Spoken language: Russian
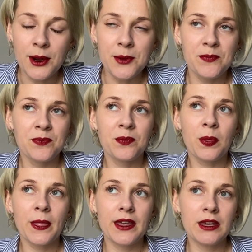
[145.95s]

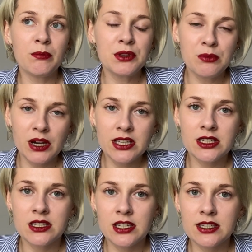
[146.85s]
И понимаете,
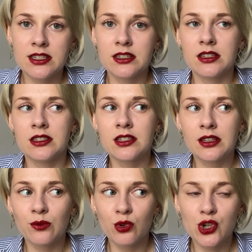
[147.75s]
здесь из-за
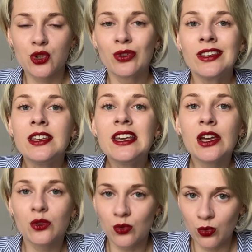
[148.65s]
того, что
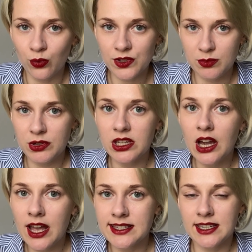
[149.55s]
нету
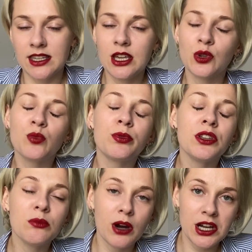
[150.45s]
восприятия, нету
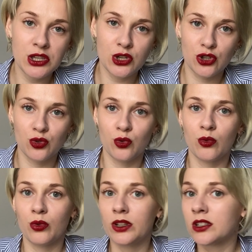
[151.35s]
понимания,
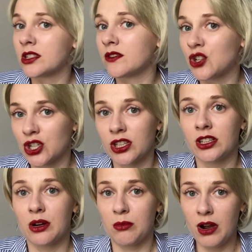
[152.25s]
что это совершенно
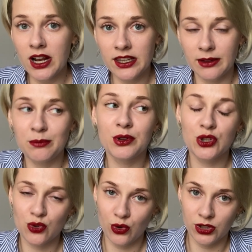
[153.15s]
нормально,
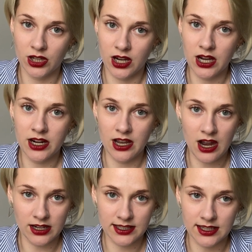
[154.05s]
происходит такая
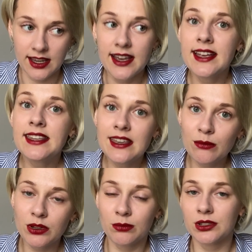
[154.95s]
реакция. Не
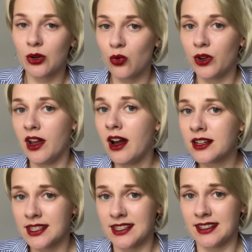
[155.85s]
было бы такой
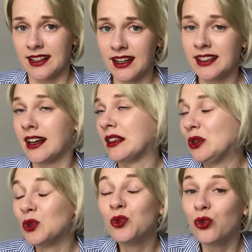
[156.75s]
реакции, да, я
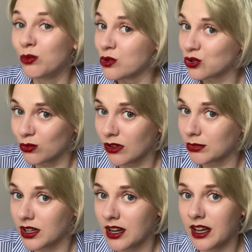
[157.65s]
не думаю, что была бы
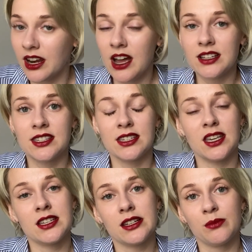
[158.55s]
такая реакция,
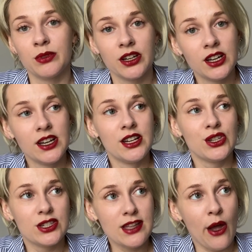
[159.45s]
если бы,
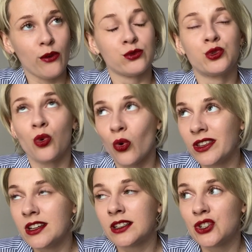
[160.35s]
не знаю, вдруг
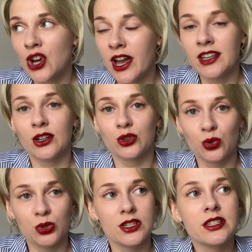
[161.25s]
нечаянно
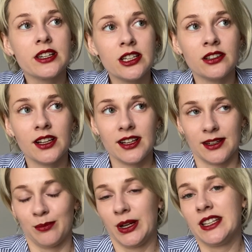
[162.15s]
кто-то слил,
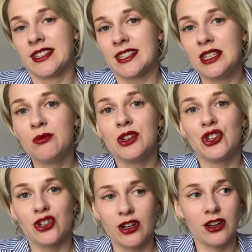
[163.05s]
блин, снимки
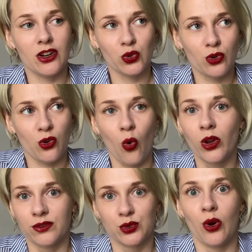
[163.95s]
человека, который
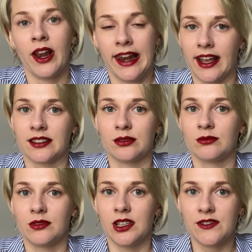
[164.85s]
ходит в туалет
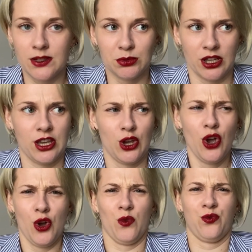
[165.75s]
и все такие,
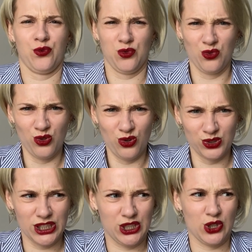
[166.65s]
фу,
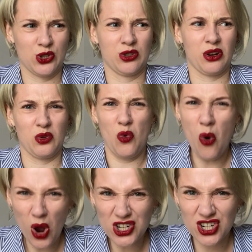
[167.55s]
да ты
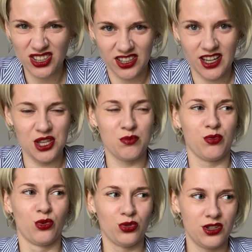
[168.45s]
срешь, да я не
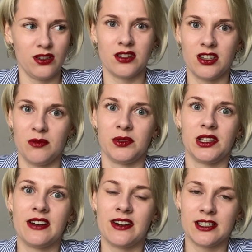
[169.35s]
буду теперь тебе
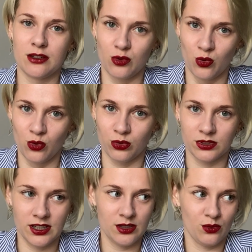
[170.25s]
подавать руку,
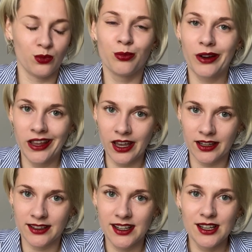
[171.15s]
да, ну
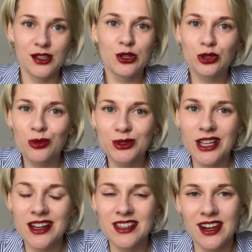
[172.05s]
бред, никто бы
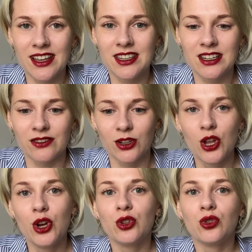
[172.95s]
так не реагировал.
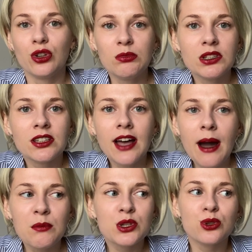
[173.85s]
Но именно на
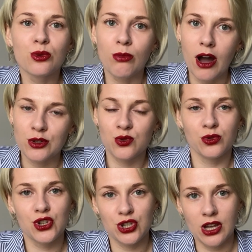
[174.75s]
мастурбацию
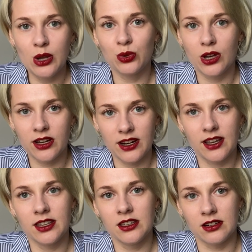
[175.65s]
начинают так
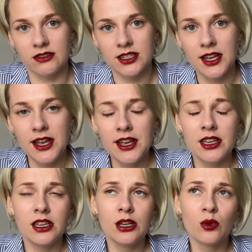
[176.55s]
реагировать.
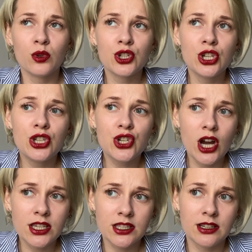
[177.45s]
И очень
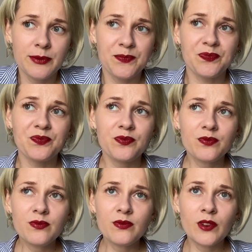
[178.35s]
часто
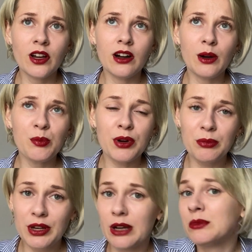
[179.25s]
а,
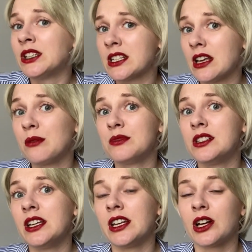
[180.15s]
проблемы на самом
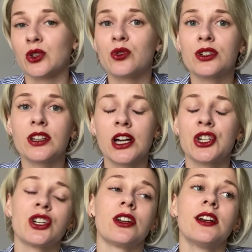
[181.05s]
деле, которые
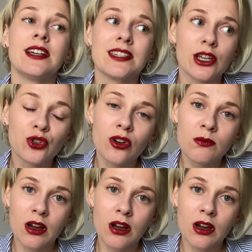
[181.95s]
также с которыми